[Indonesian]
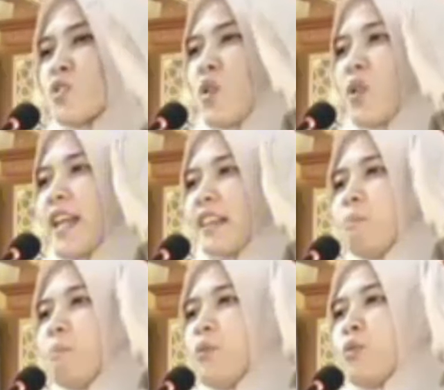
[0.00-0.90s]

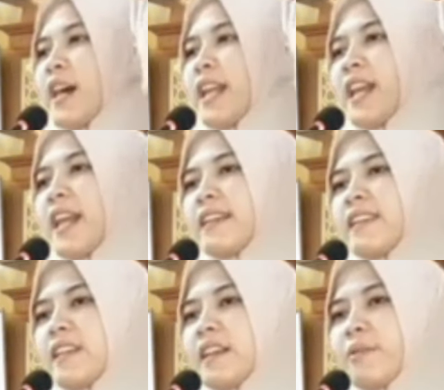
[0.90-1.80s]
Sholat bukan
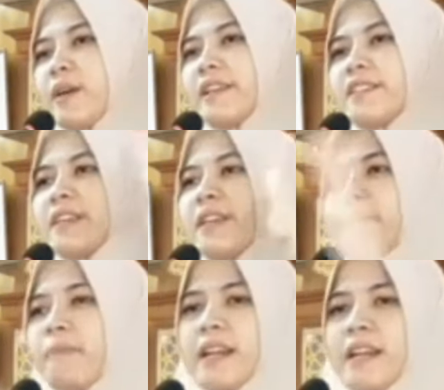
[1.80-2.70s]
lagi
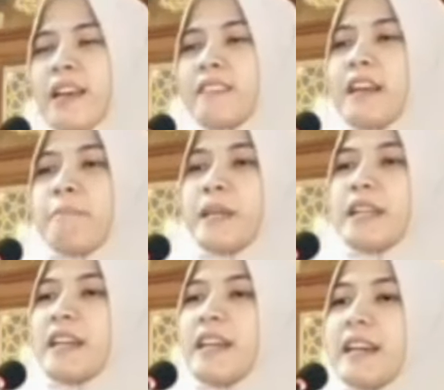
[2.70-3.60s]
kewajiban,
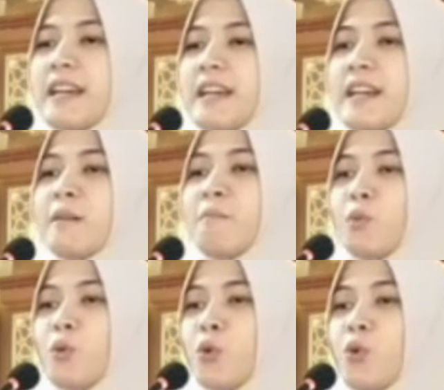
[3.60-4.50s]
tapi
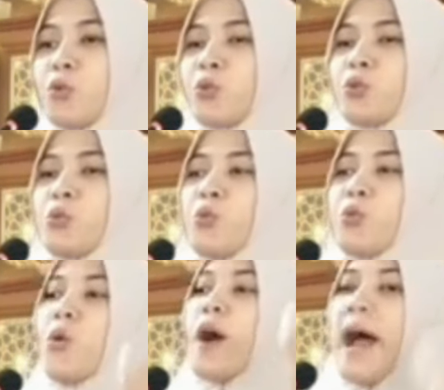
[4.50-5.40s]

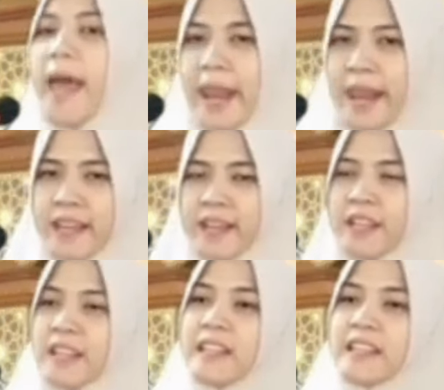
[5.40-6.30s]
kebutuhan
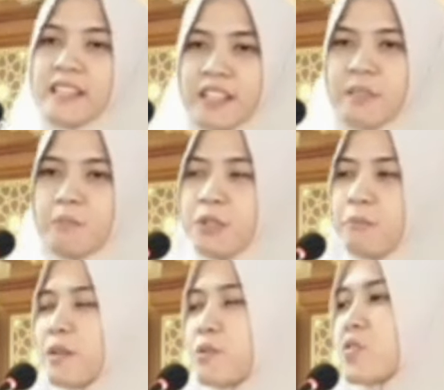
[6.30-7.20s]
kita deh bu
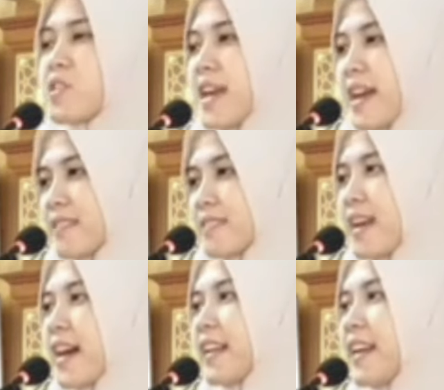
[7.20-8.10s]
manusia
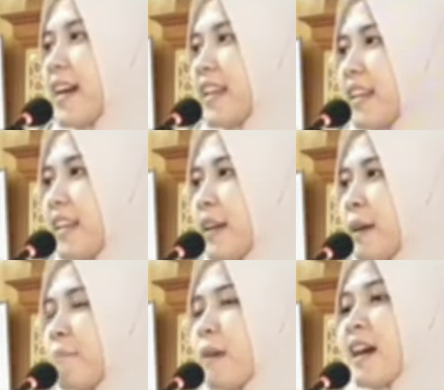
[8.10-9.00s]
sehari-hari
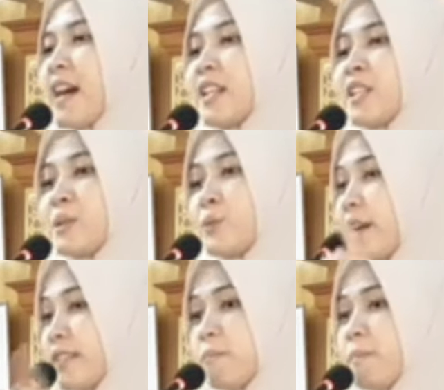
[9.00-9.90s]
makan itu
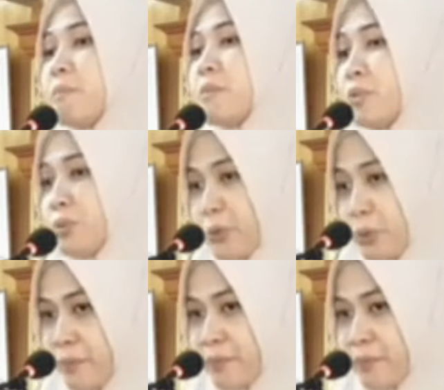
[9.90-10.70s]
wajib apa butuh?